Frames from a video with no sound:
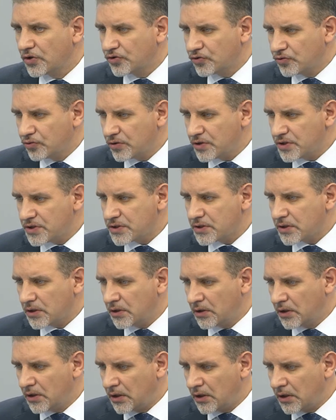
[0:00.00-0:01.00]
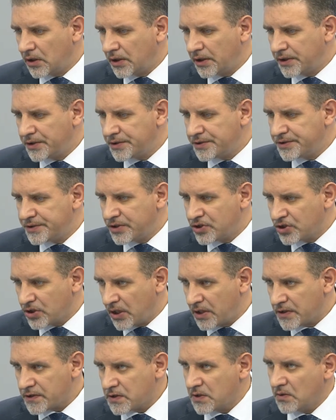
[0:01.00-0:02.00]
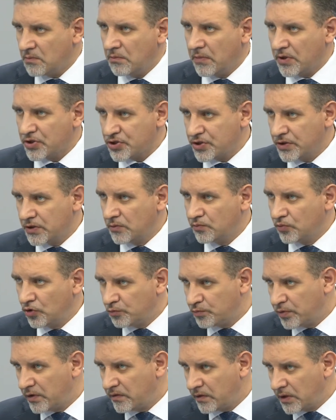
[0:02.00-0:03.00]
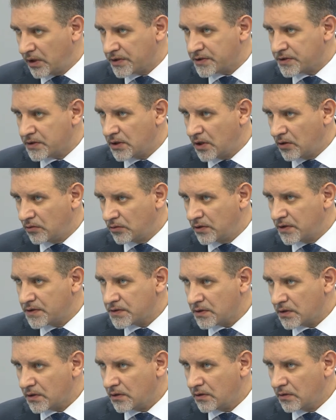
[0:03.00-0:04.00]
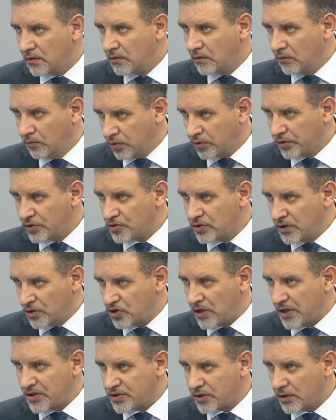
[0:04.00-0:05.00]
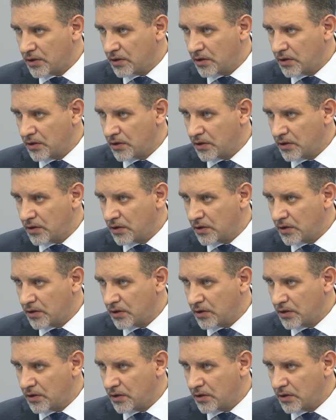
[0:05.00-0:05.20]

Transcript: То есть э, сейчас машины будут появляться на улицах уборочные чаще?